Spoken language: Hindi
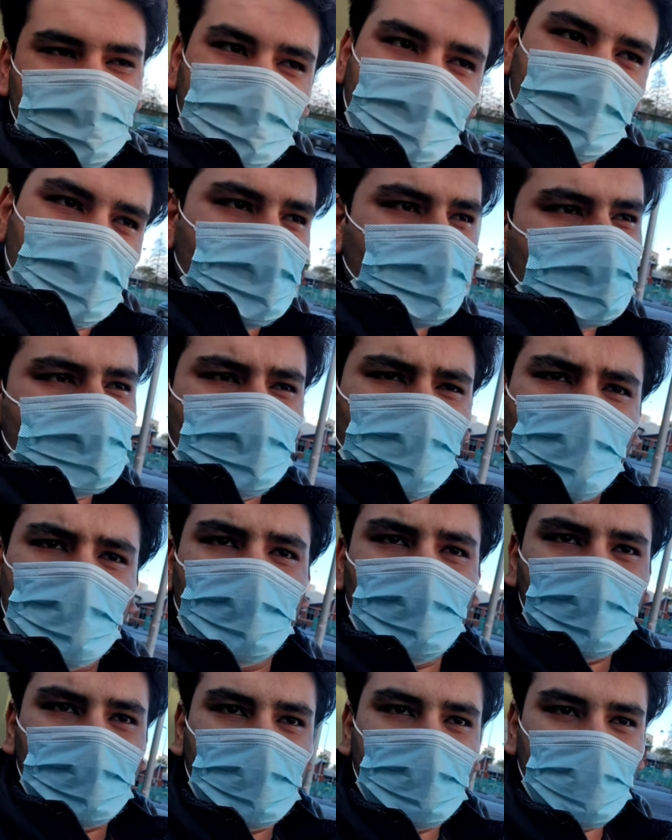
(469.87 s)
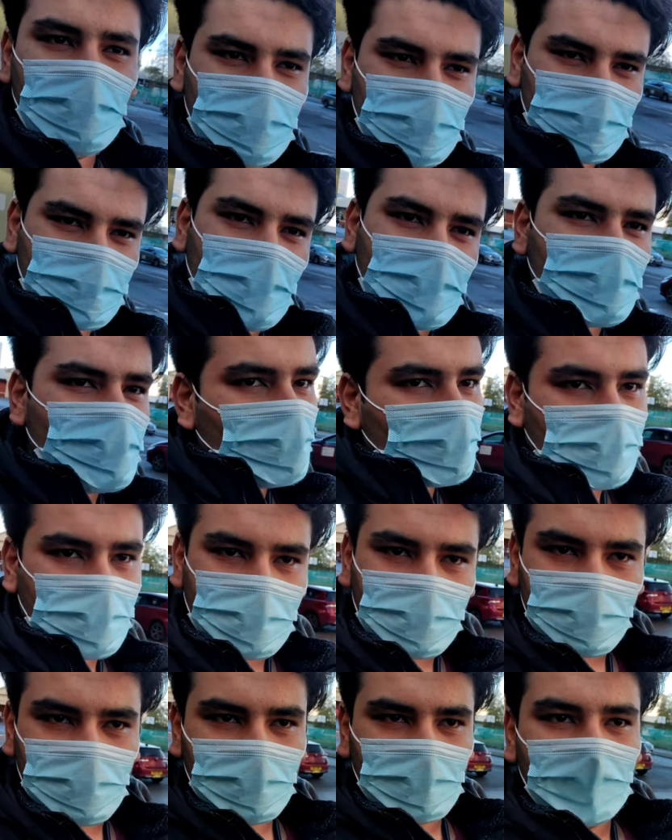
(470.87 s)
चल जाएगा बस नॉर्मली यही होता
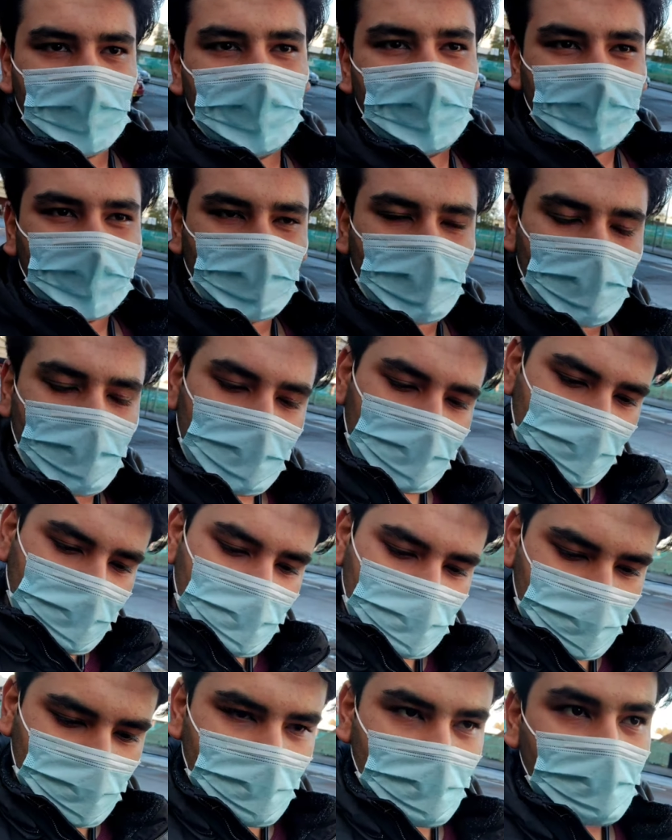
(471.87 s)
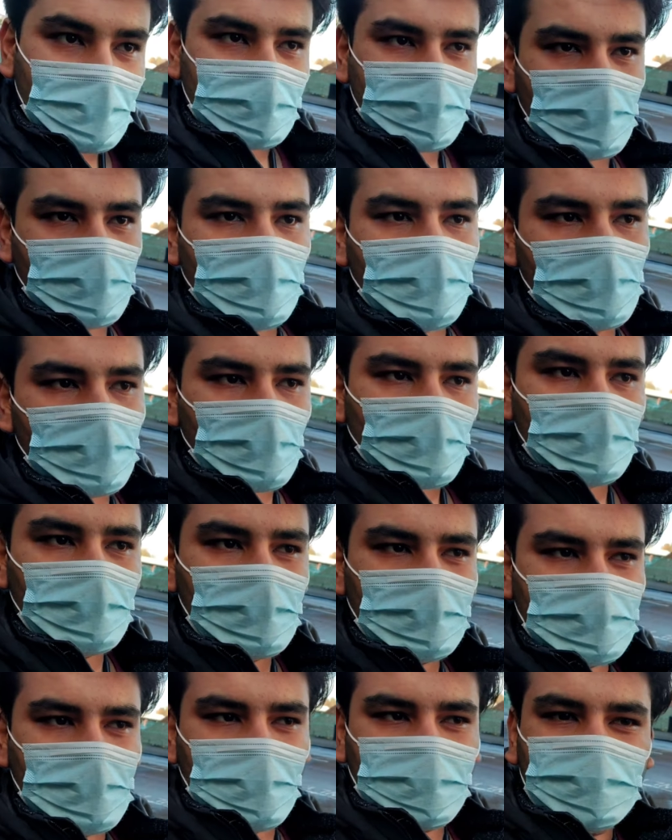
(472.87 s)
है तो अब एंड करते हैं यार आज की वीडियो और
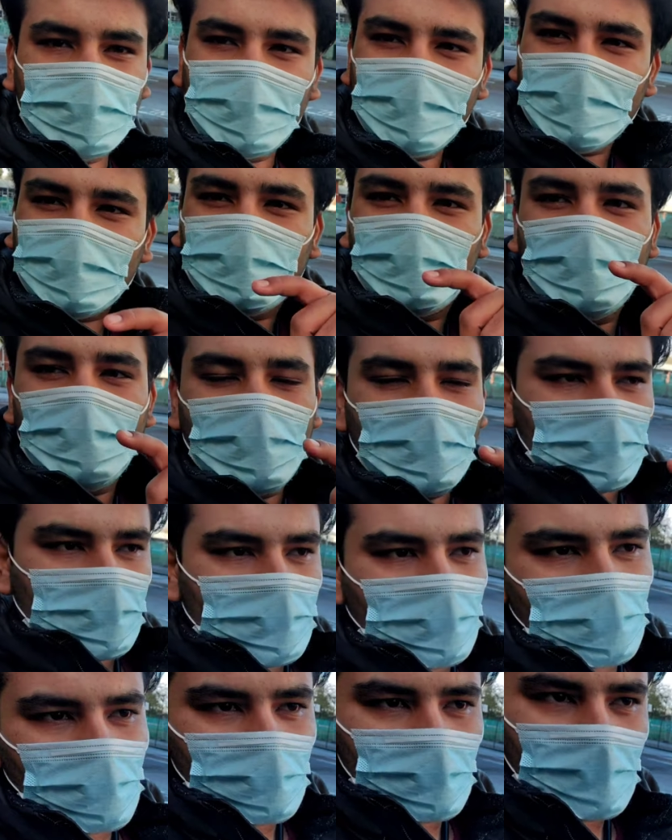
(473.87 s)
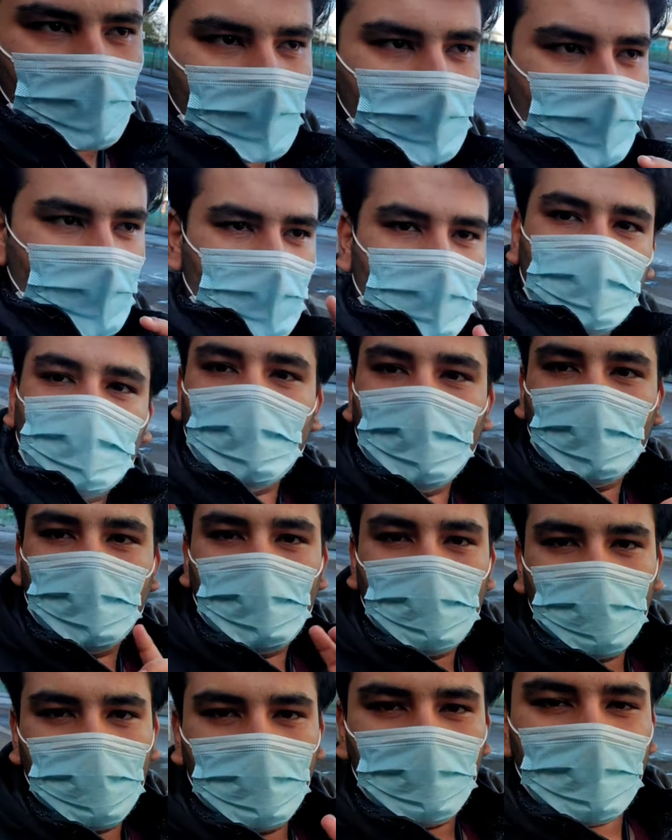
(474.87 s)
मिलते हैं आपसे नेक्स्ट वीडियो के अंदर तो
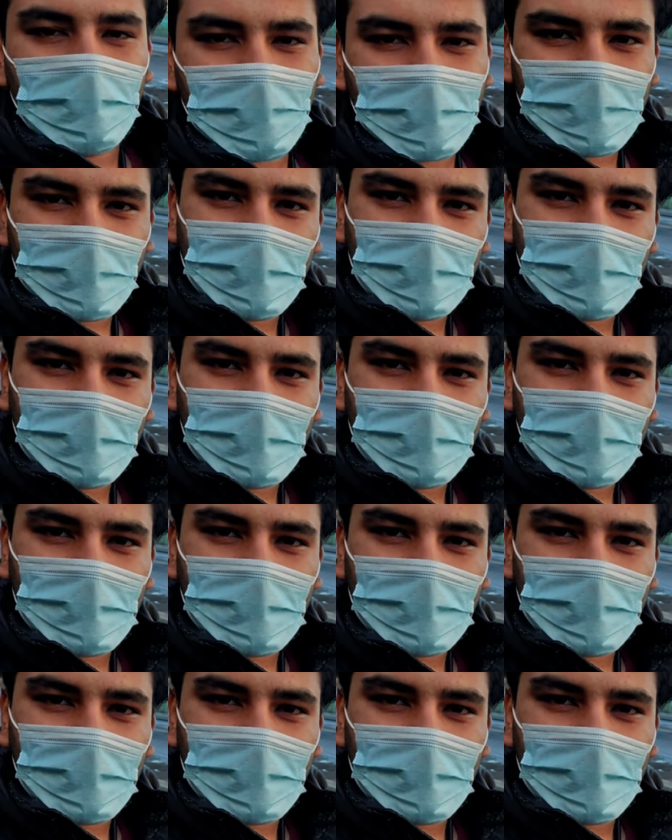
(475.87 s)
बाय